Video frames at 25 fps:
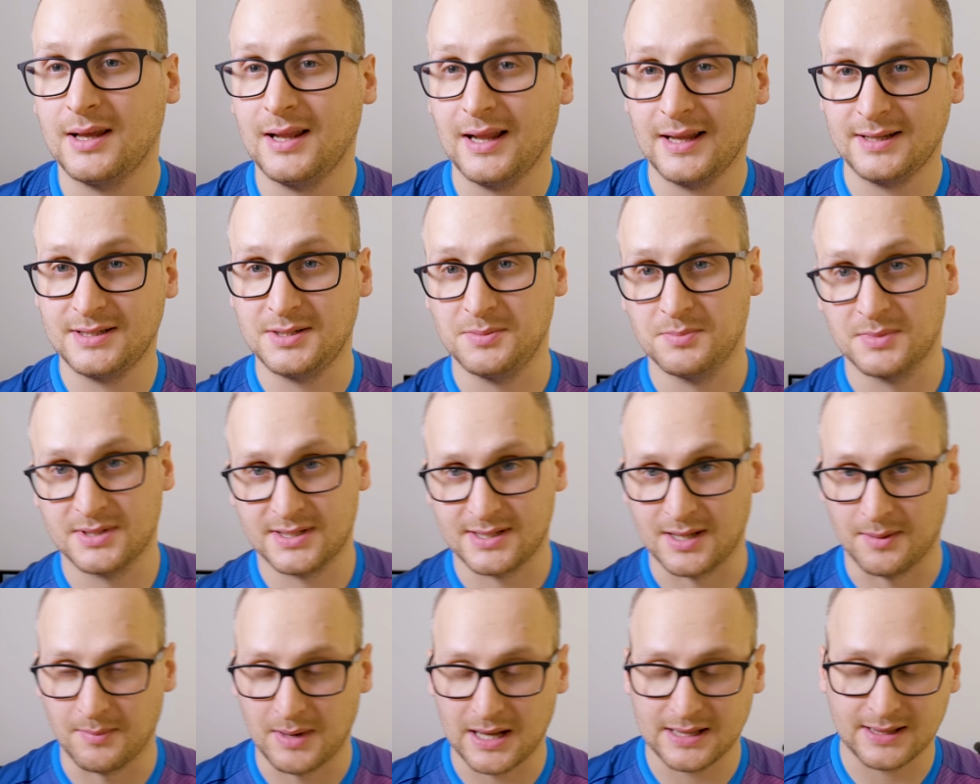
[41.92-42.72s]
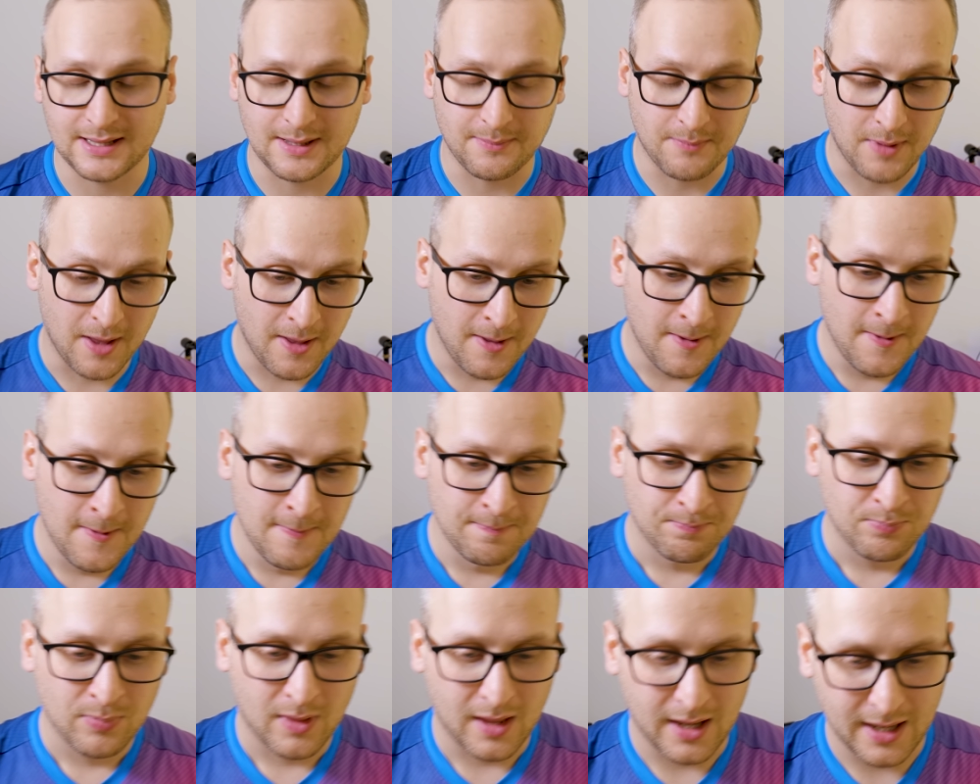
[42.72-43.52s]
i lecimy z tematem.
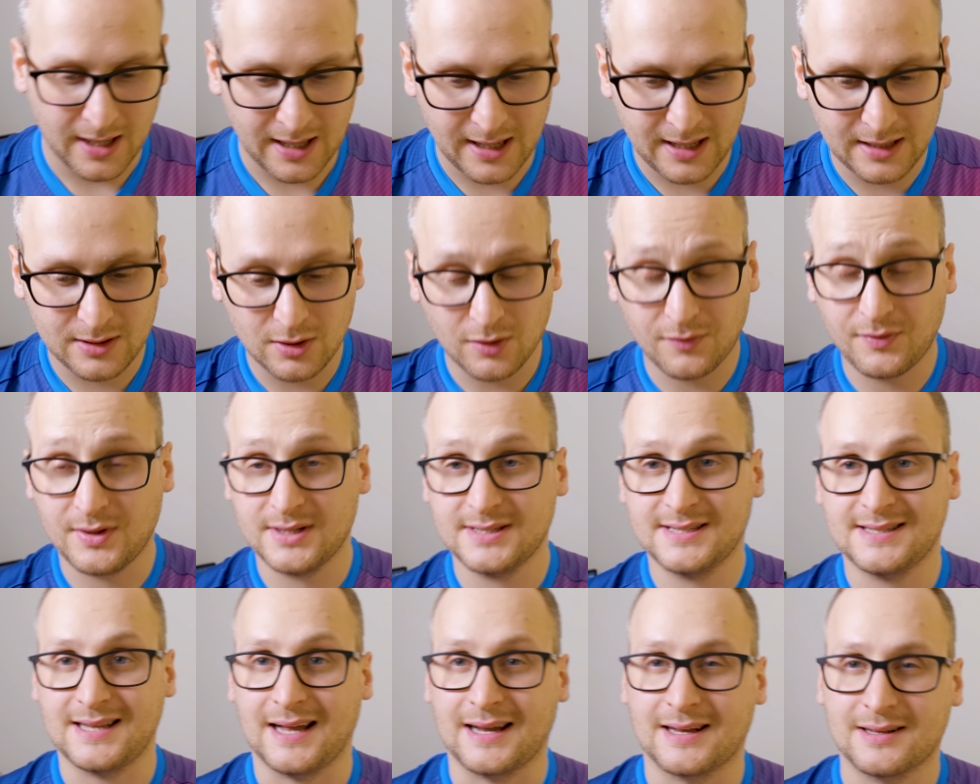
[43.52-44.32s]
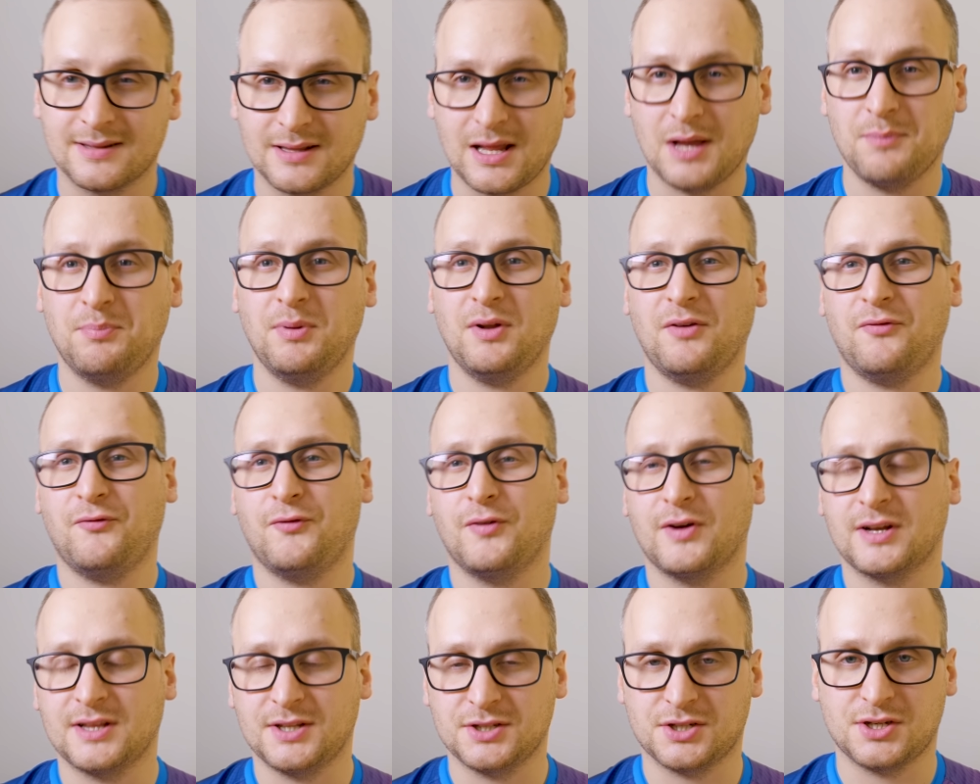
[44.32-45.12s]
E, no więc tak,
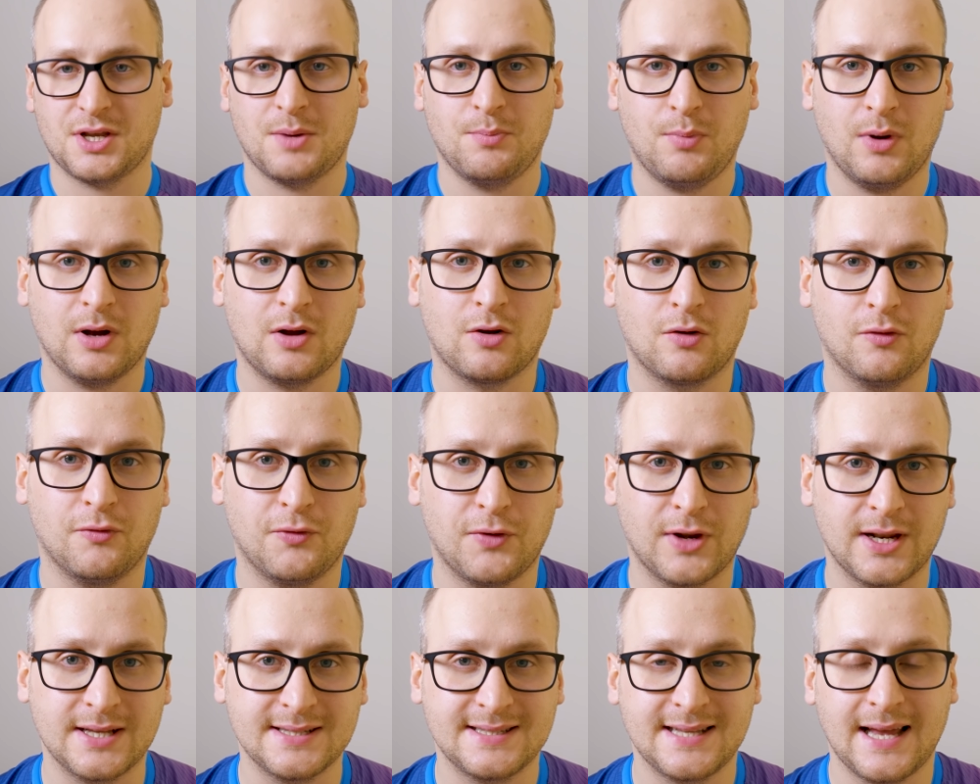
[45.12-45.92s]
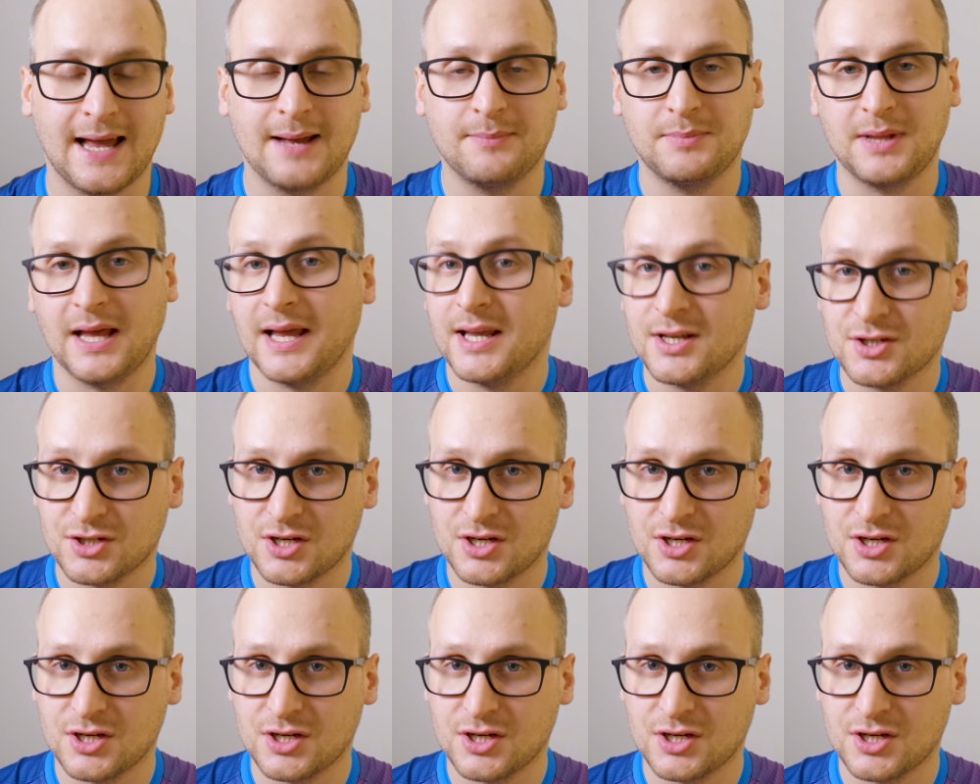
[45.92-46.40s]
najpierw faktycznie była konferencja MD.